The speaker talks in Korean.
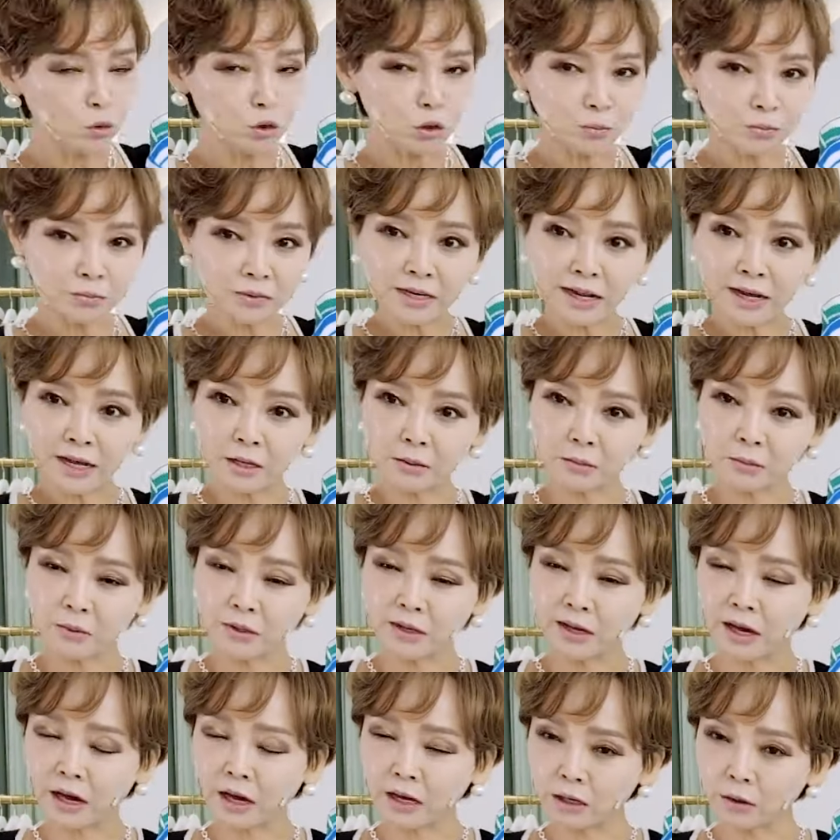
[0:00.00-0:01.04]
요즘
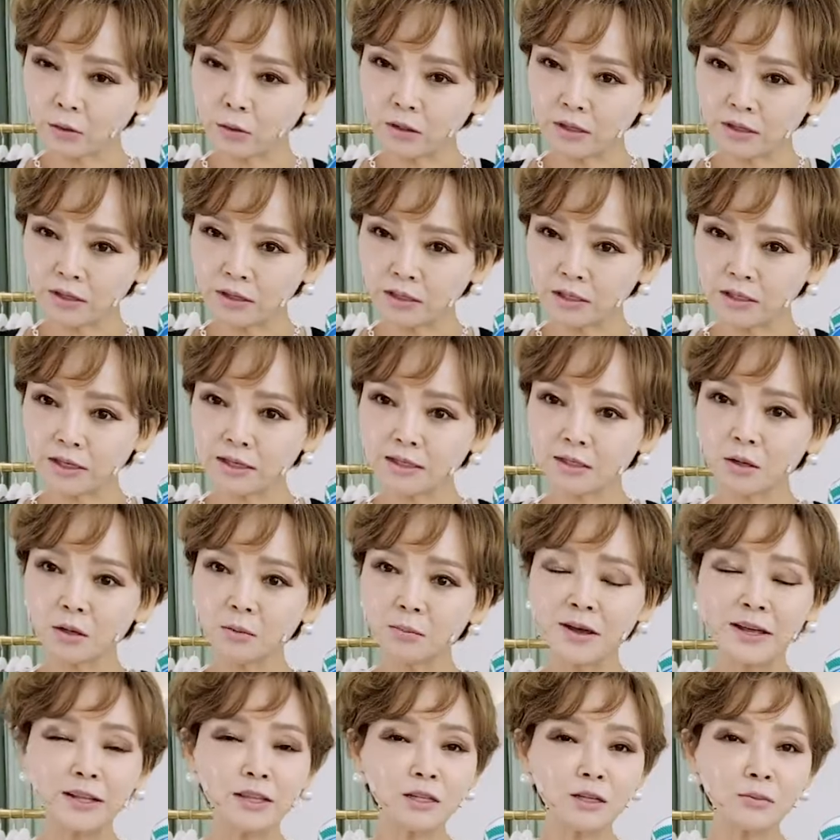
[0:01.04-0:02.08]
라이브에 하이
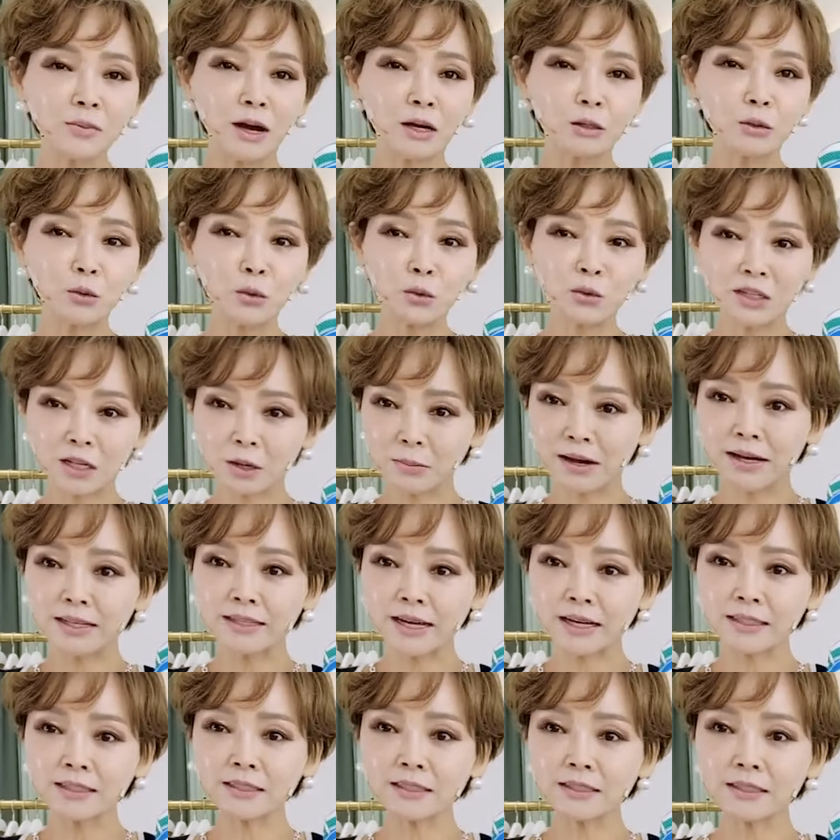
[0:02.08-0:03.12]
퀄리티에서 밴드 방송이나
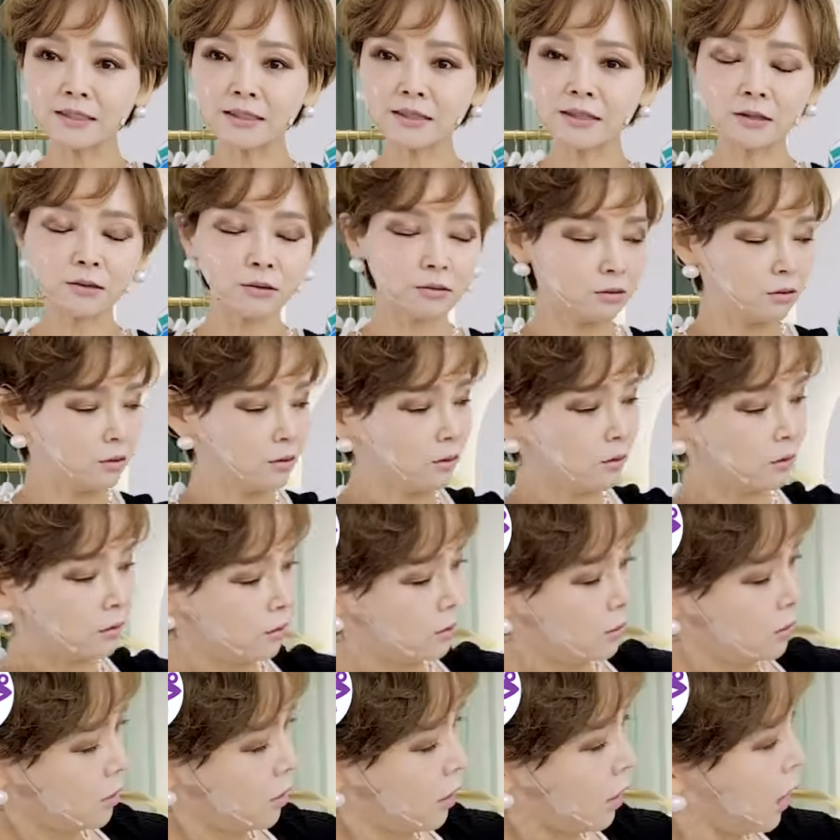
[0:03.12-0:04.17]
많이 하시잖아요.
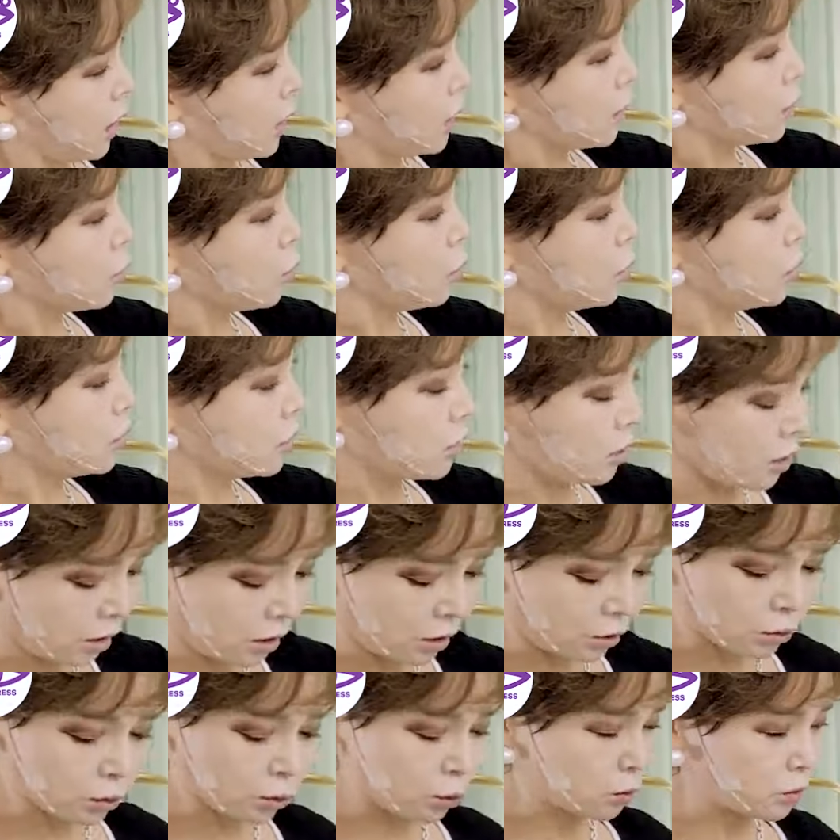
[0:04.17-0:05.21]
하이
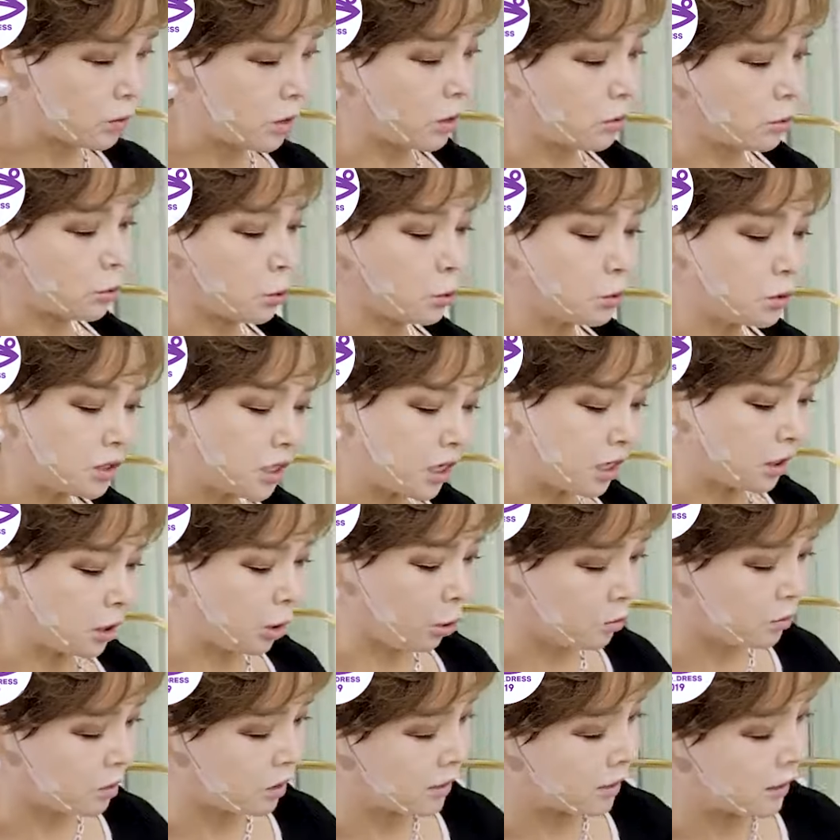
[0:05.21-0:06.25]
퀄리티에가도 손색이
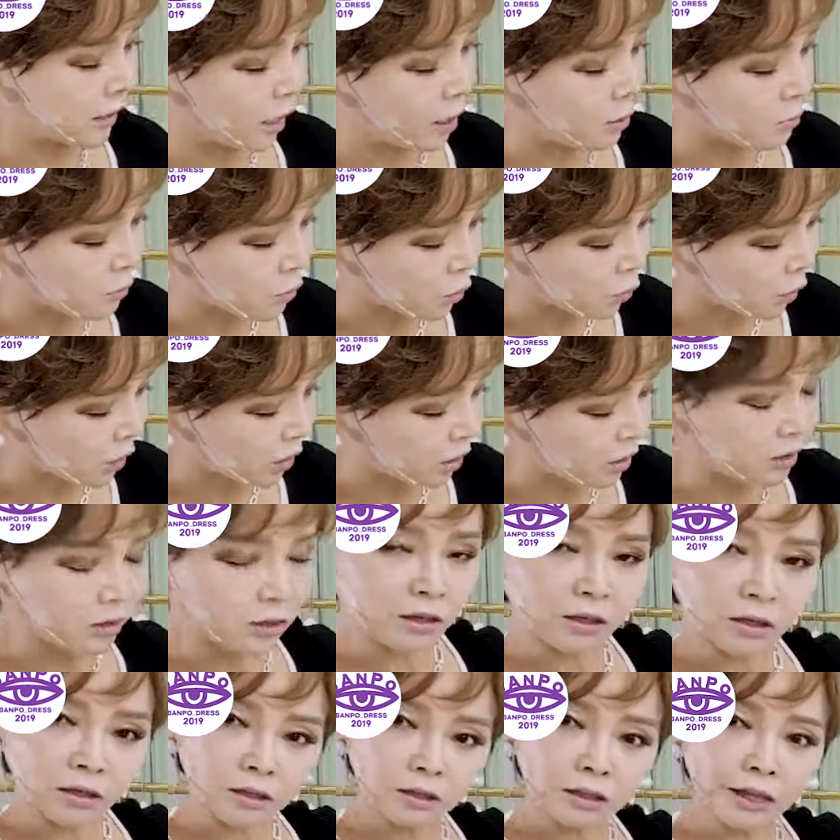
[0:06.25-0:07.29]
없는 짜임과
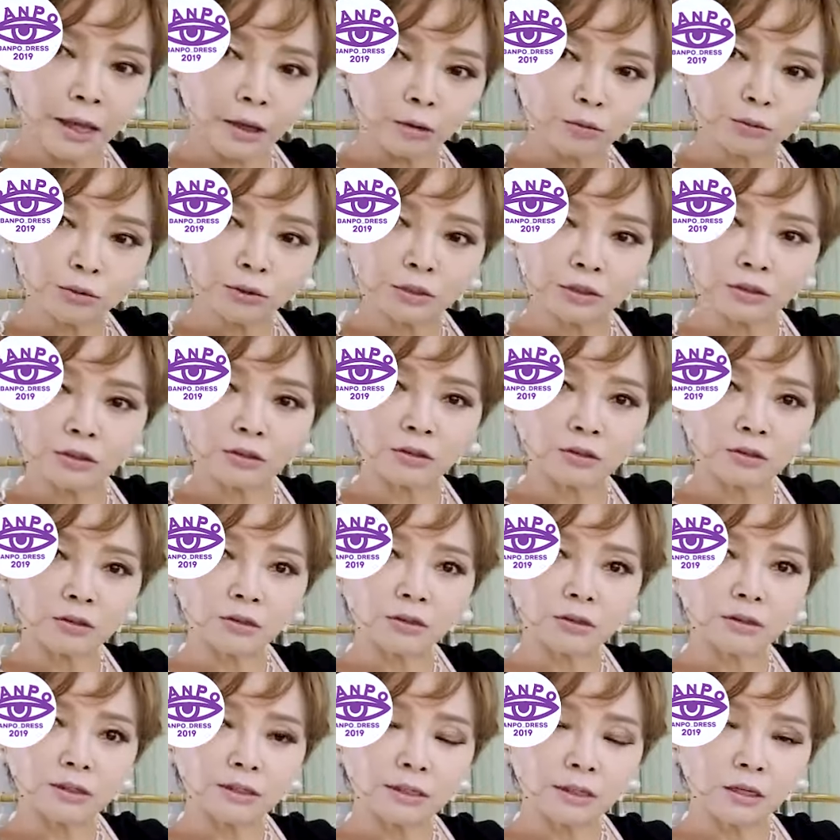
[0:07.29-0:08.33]
내구성,
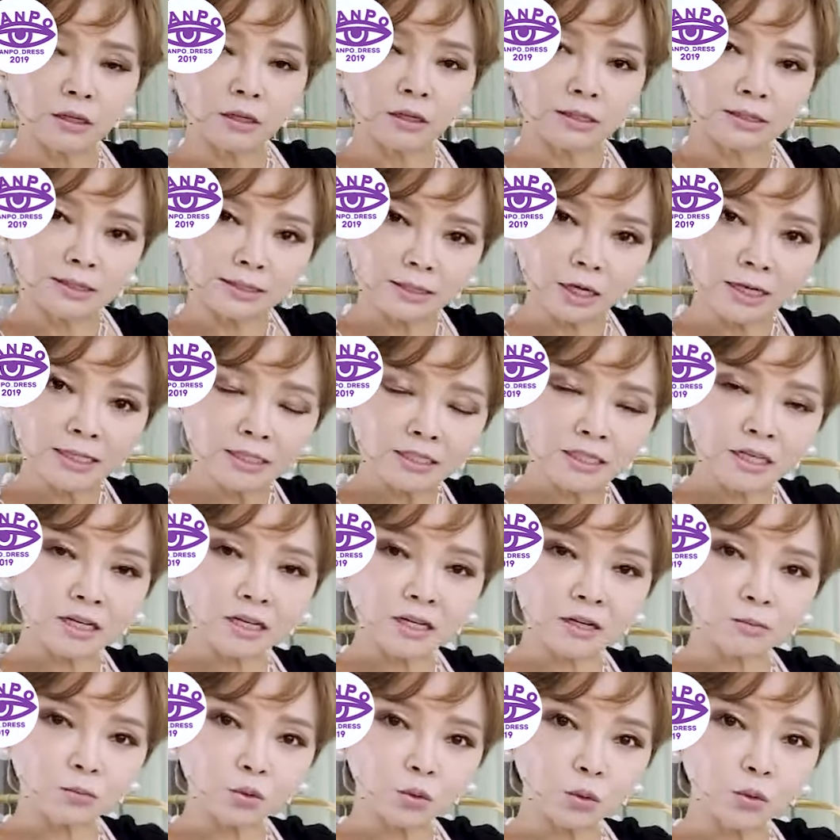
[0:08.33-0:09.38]

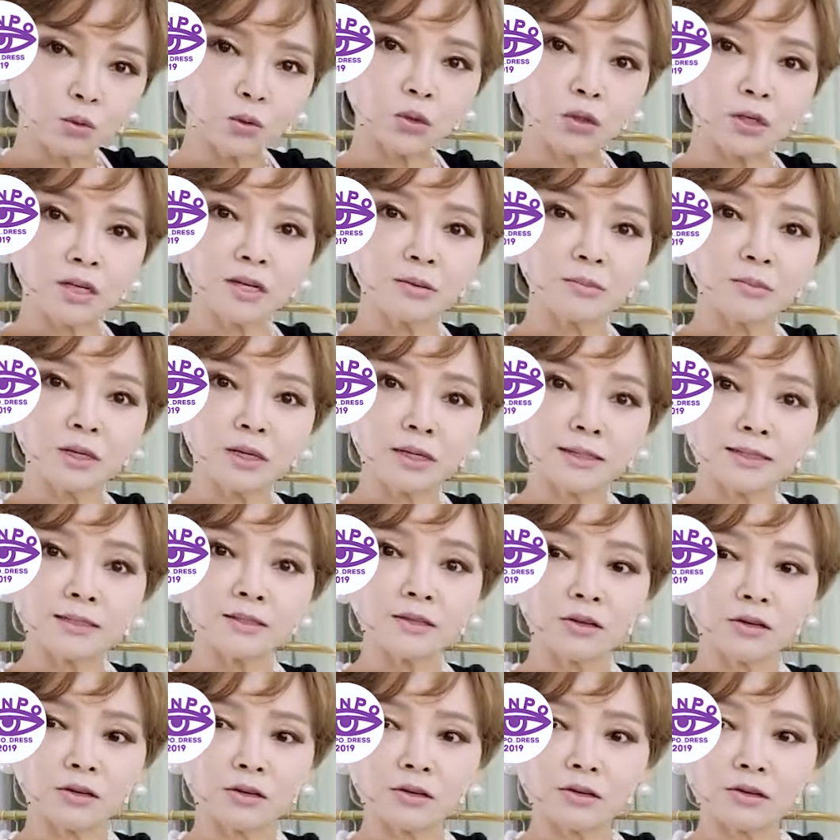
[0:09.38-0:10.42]
짠짠함, 쫀쫀함이
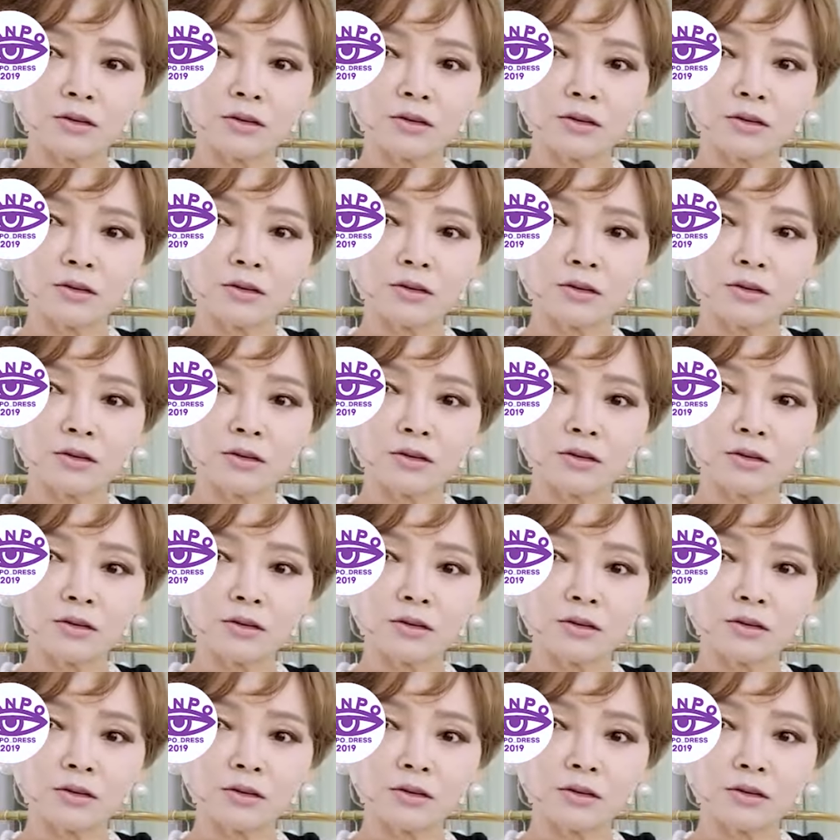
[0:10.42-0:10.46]
있어요.